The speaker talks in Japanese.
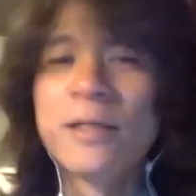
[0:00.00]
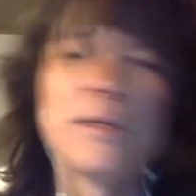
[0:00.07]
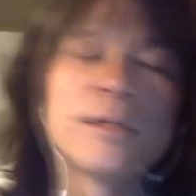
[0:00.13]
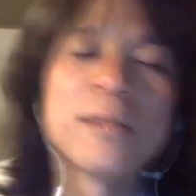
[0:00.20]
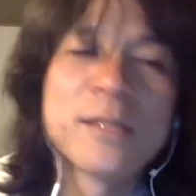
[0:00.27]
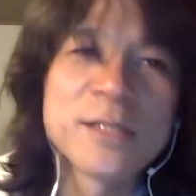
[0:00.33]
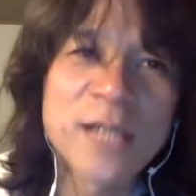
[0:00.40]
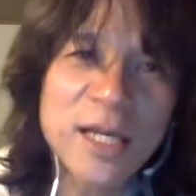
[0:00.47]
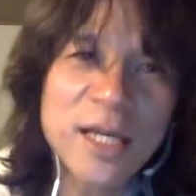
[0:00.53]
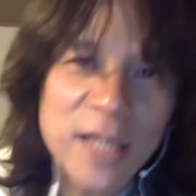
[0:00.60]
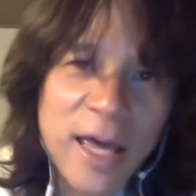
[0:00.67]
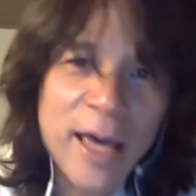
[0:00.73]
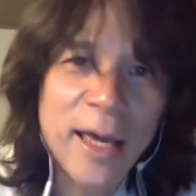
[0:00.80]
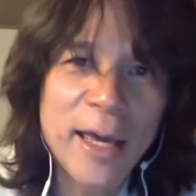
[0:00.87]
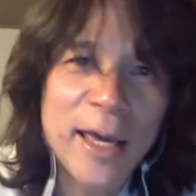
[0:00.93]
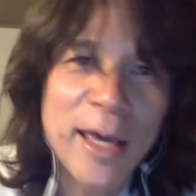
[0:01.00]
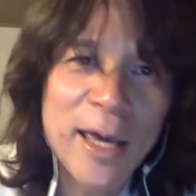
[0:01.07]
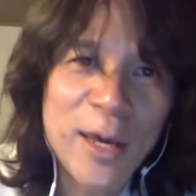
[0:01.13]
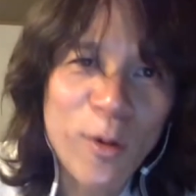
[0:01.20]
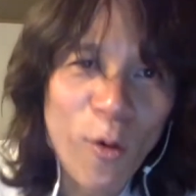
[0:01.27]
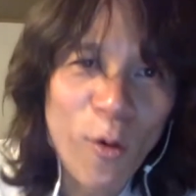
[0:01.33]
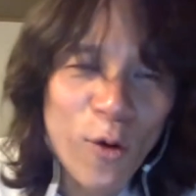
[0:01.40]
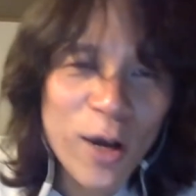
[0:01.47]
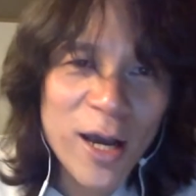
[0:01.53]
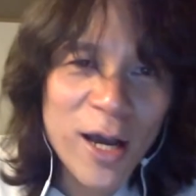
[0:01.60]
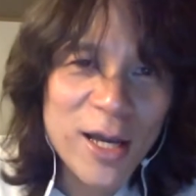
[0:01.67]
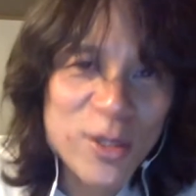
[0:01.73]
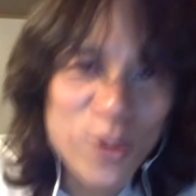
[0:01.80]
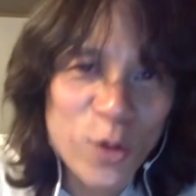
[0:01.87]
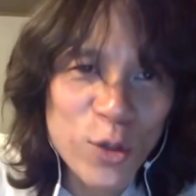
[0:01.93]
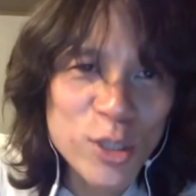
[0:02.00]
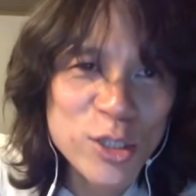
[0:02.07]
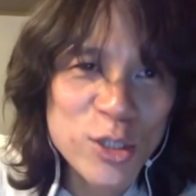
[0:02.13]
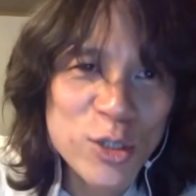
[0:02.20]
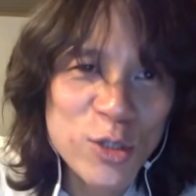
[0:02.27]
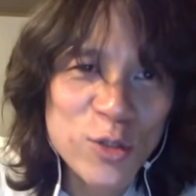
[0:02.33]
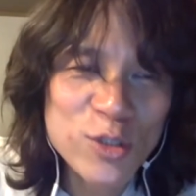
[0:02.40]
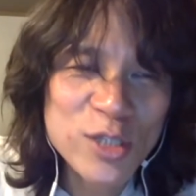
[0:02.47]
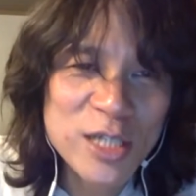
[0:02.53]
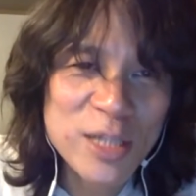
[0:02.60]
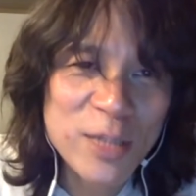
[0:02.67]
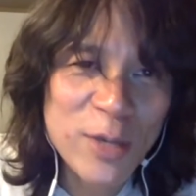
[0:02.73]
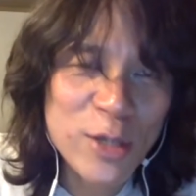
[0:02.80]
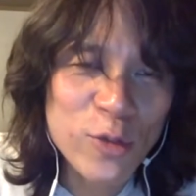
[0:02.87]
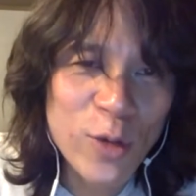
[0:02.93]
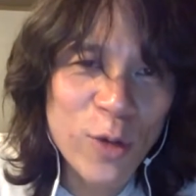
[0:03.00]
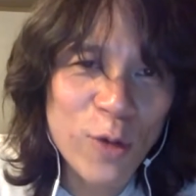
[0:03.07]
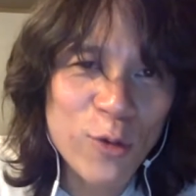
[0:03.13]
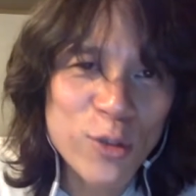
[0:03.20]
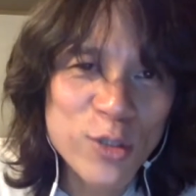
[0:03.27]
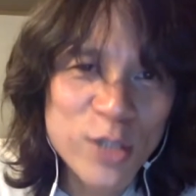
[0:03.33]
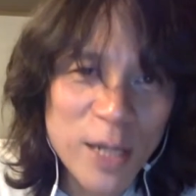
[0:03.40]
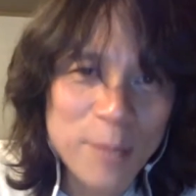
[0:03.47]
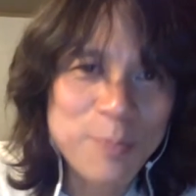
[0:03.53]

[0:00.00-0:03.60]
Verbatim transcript: さて、えー、今回の一押しイベントはこちら